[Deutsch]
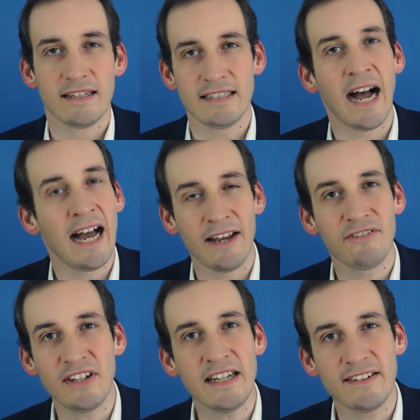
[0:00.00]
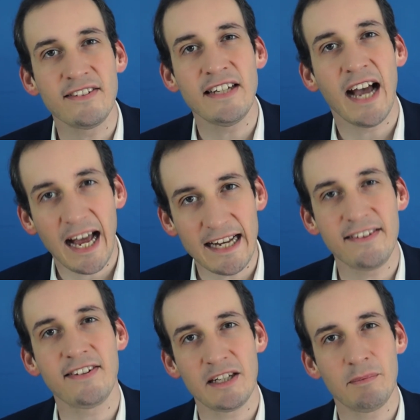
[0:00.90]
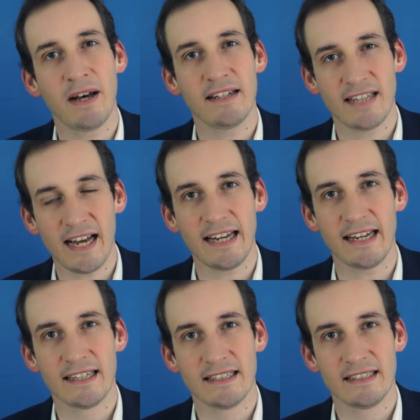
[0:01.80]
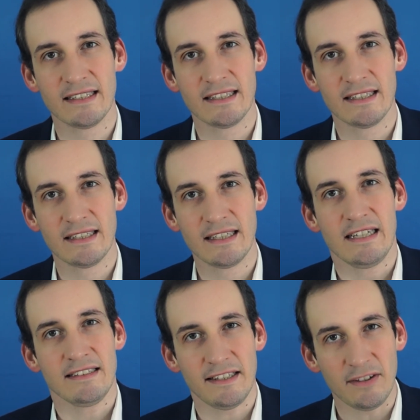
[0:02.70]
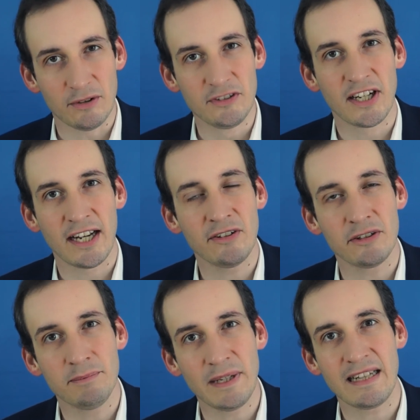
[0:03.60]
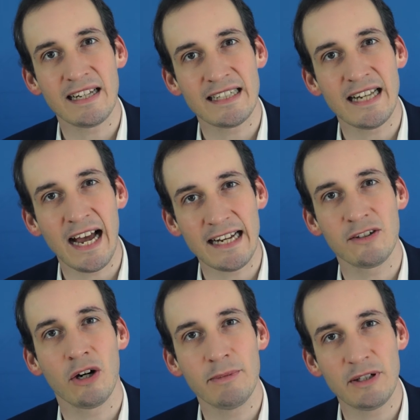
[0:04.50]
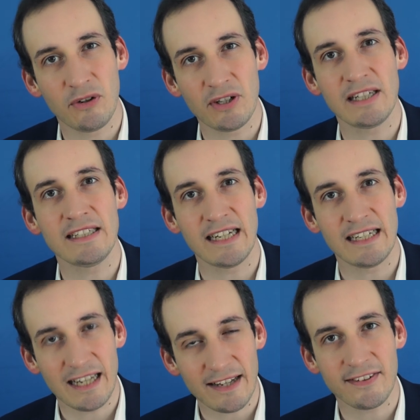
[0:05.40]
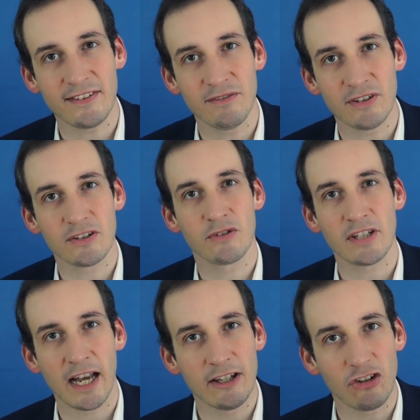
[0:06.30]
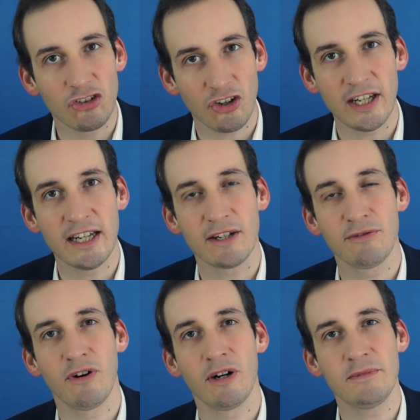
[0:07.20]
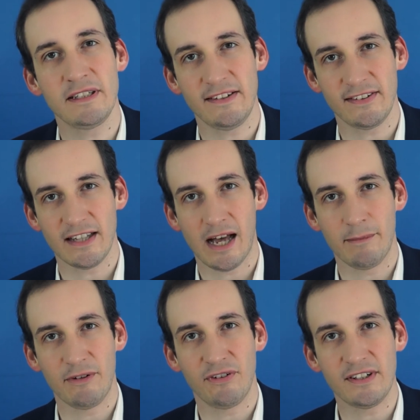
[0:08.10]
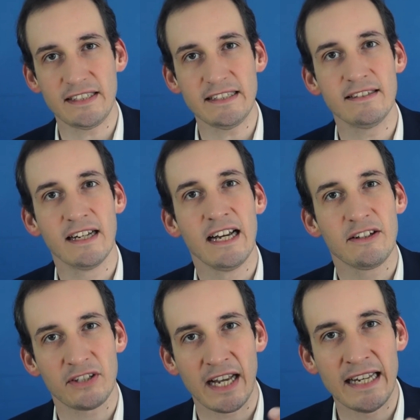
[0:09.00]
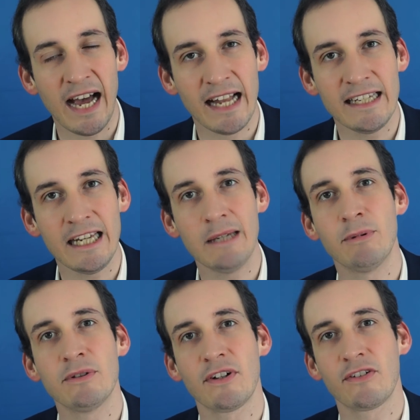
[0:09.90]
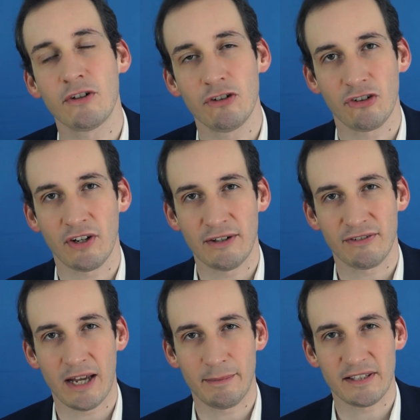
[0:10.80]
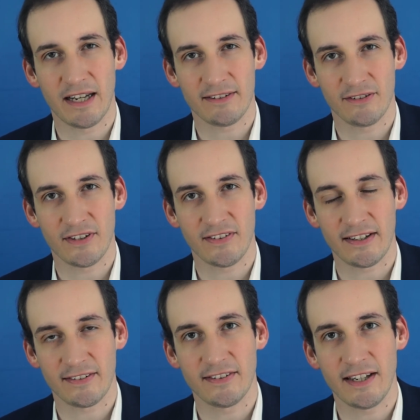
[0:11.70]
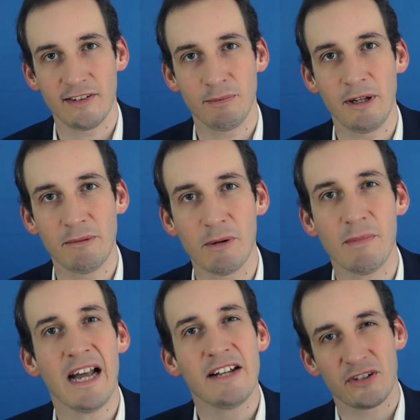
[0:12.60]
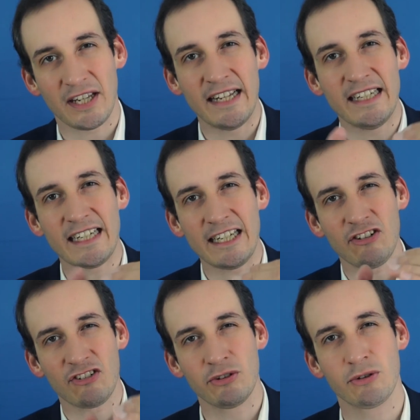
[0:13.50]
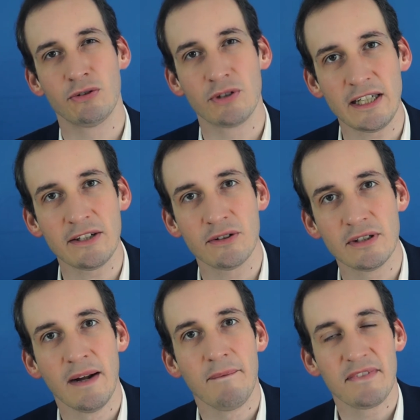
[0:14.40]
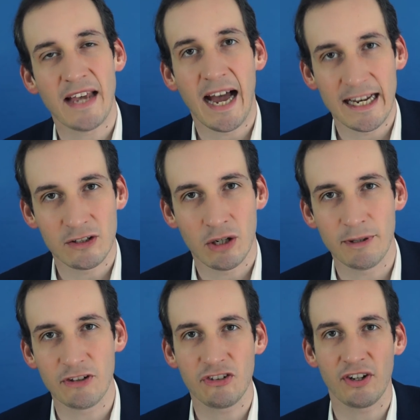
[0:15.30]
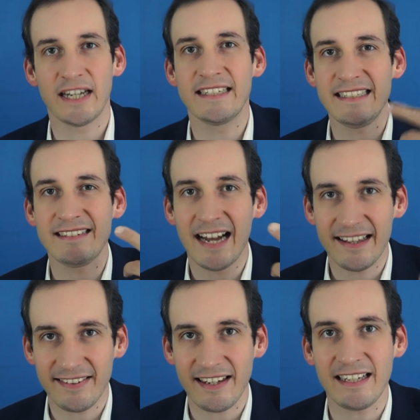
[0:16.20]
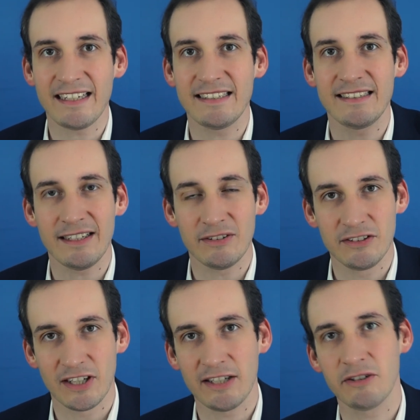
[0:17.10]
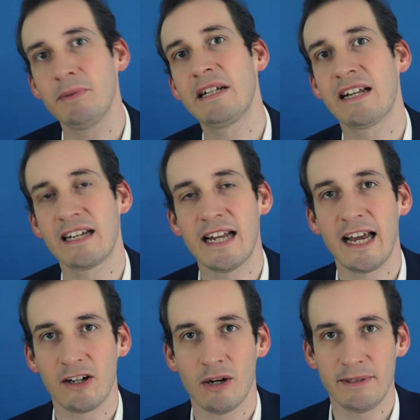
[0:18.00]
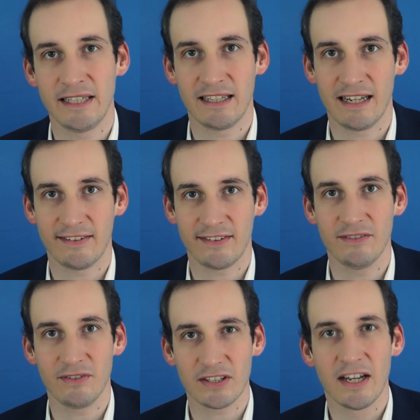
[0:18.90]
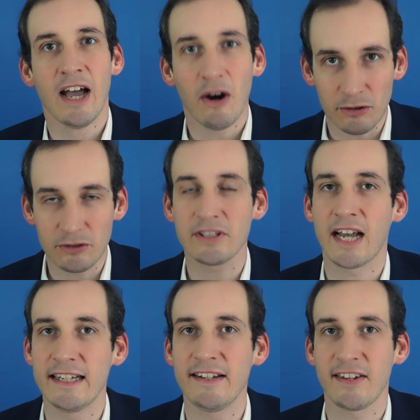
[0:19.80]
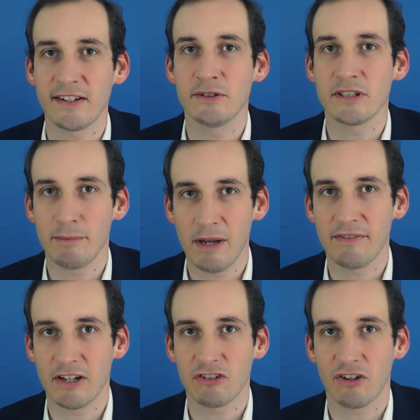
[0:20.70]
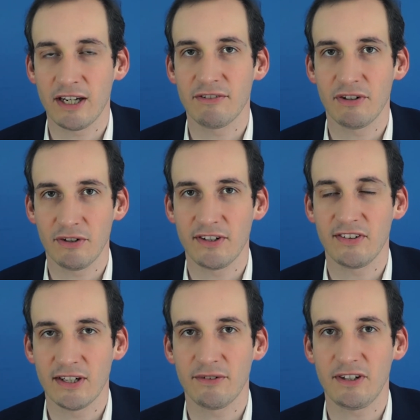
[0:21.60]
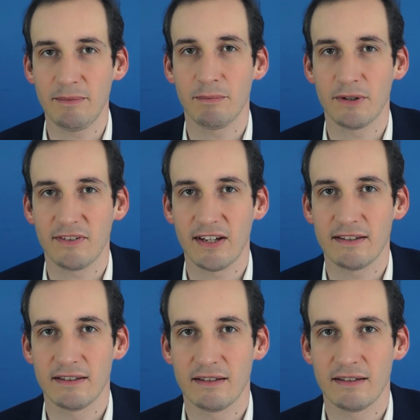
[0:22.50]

Die AfD ist die einzige Partei, die die unteren und mittleren Einkommen deutlich entlasten wird, durch eine Steuerreform, die diesen Namen verdient, durch eine Anhebung des Grundsteuerfreibetrags auf das Existenzminimum, durch eine Restrukturierung der Einkommensteuer, die tatsächlich die unteren und mittleren Einkommen entlasten wird und durch eine Senkung der Mehrwertsteuer von 19 auf 7 Prozent.